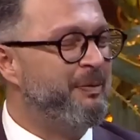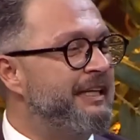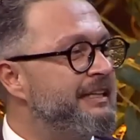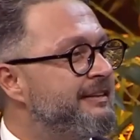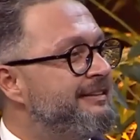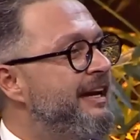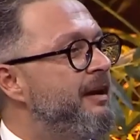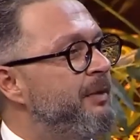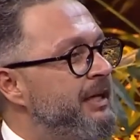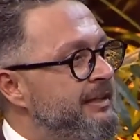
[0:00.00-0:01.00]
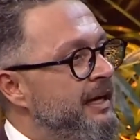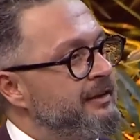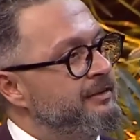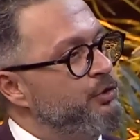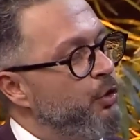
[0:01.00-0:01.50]
Peki
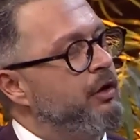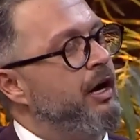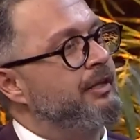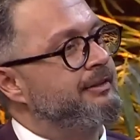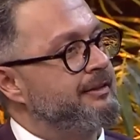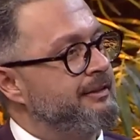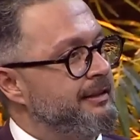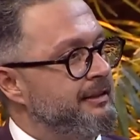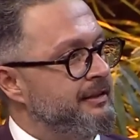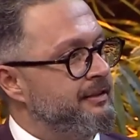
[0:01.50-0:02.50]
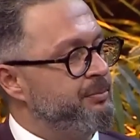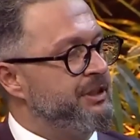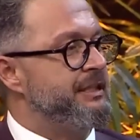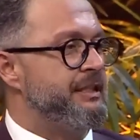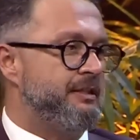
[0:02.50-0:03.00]
DM'den yok artık dediğin
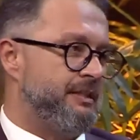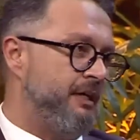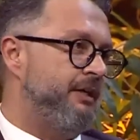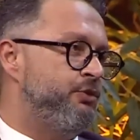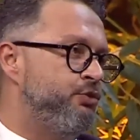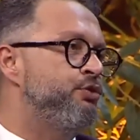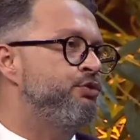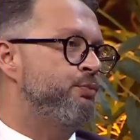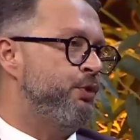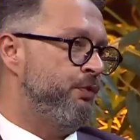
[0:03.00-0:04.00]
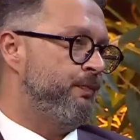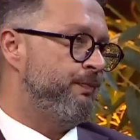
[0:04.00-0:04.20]
biri sana yürüdü mü?